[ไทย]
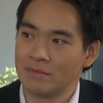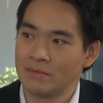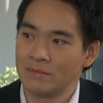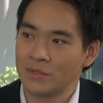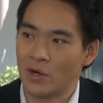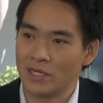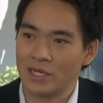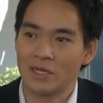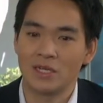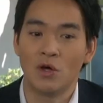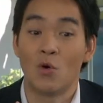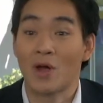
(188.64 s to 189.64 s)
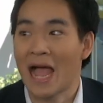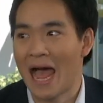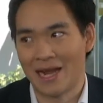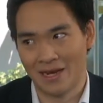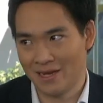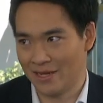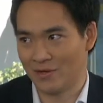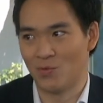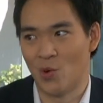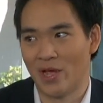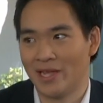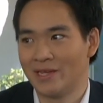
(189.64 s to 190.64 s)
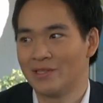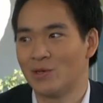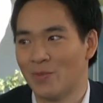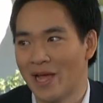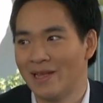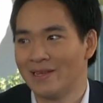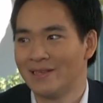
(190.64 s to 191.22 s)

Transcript: คอนเนคชั่นก็คือโอกาสนั่นเองคุณหมวยถูกไหมโอกาสก็